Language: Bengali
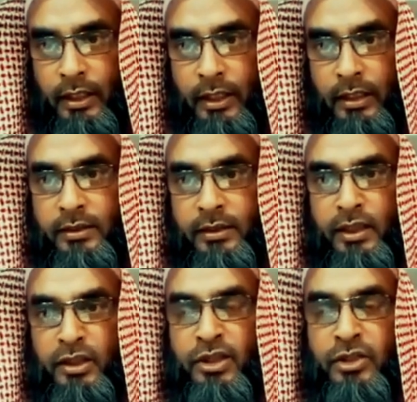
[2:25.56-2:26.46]
আর সে
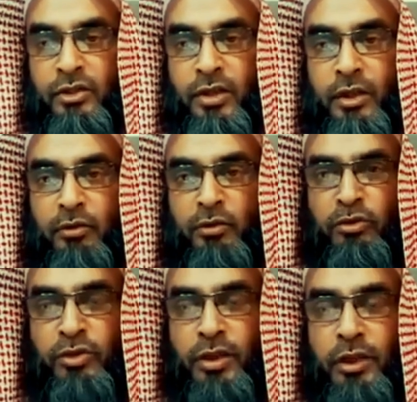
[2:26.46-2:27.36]
নিশ্চয়ই কোনো
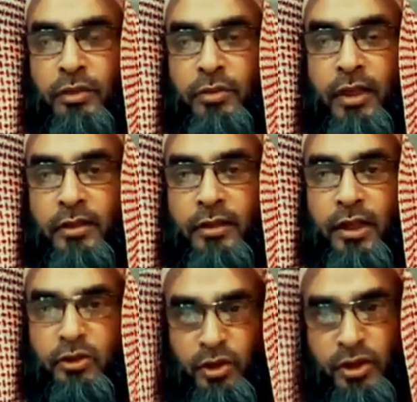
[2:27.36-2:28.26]
শির্ক বেদাতের
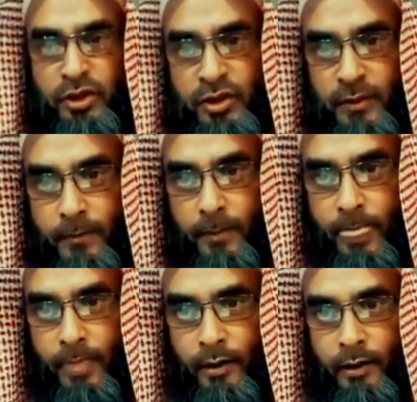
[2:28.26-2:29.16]
আশ্রয় নিচ্ছে
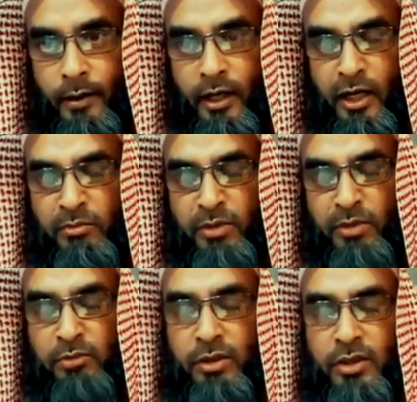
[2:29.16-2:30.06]
আর
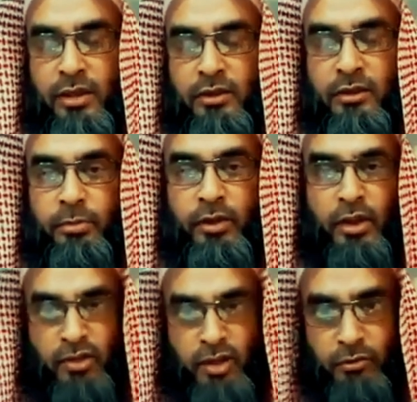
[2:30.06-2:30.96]
মানুষের সাথে
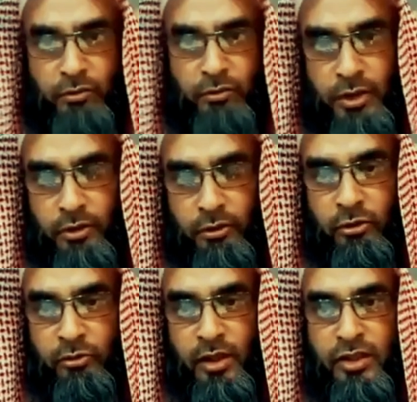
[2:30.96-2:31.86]
প্রতারণা করছে
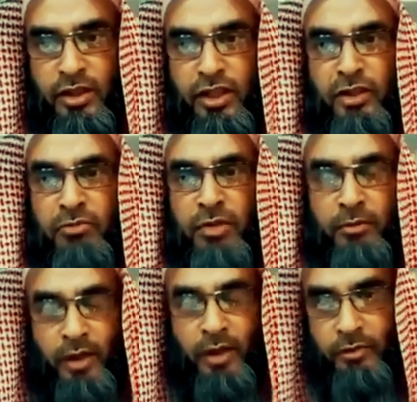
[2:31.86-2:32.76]
অথবা জিন
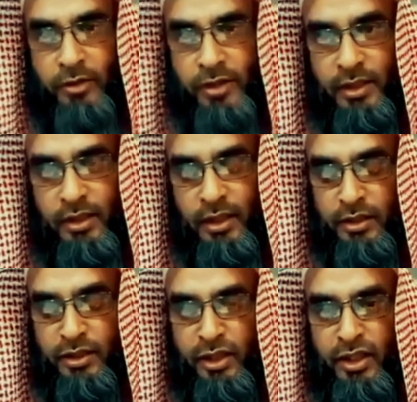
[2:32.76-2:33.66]
ব্যবহার করছে আর
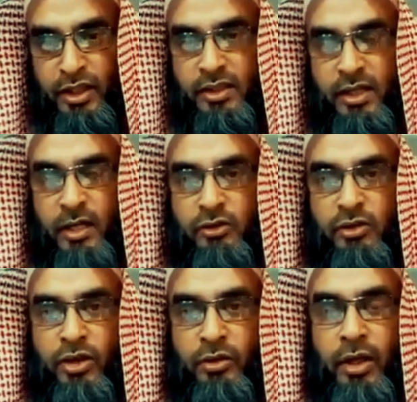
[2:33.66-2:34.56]
জিনের সাহায্য
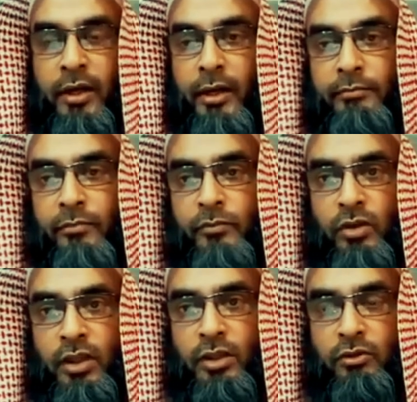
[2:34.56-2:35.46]
নেওয়া হারাম
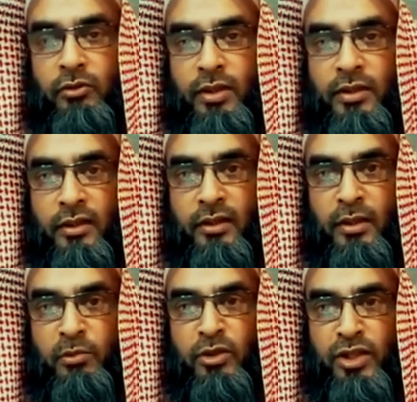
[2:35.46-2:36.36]
যদি কেউ যদি
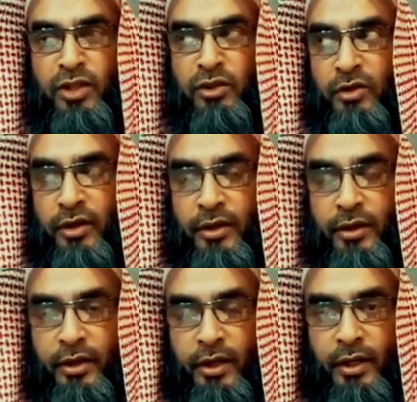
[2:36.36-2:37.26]
ইস্তেখদামুল জিন করে
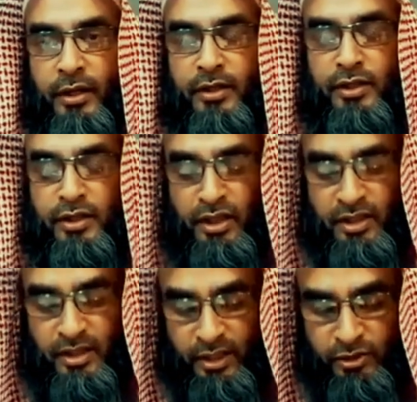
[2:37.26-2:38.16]
জিনের
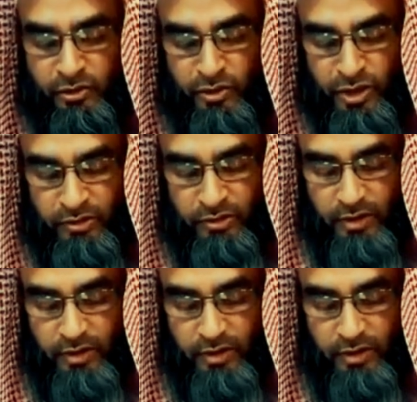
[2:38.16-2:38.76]
সাহায্য নেন